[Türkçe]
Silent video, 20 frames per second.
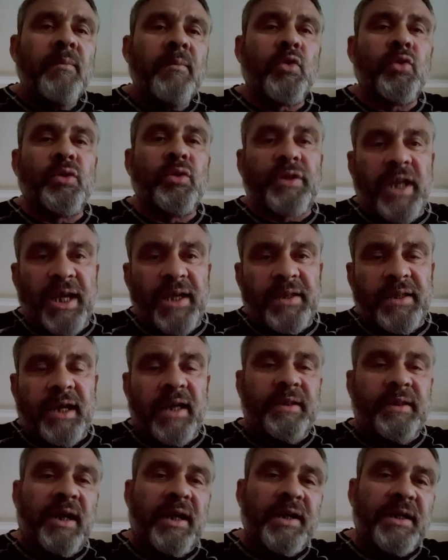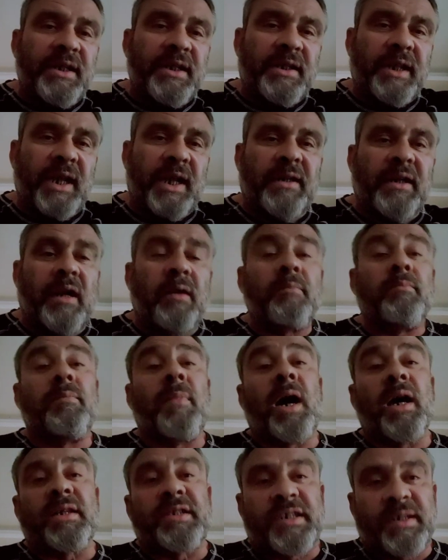Bunu tek tekrar, iki tekrar
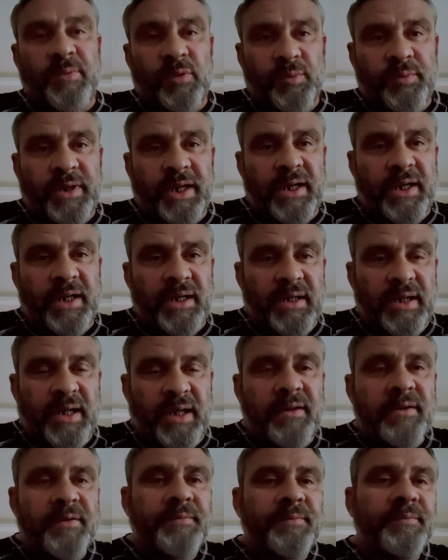maksimum denerler.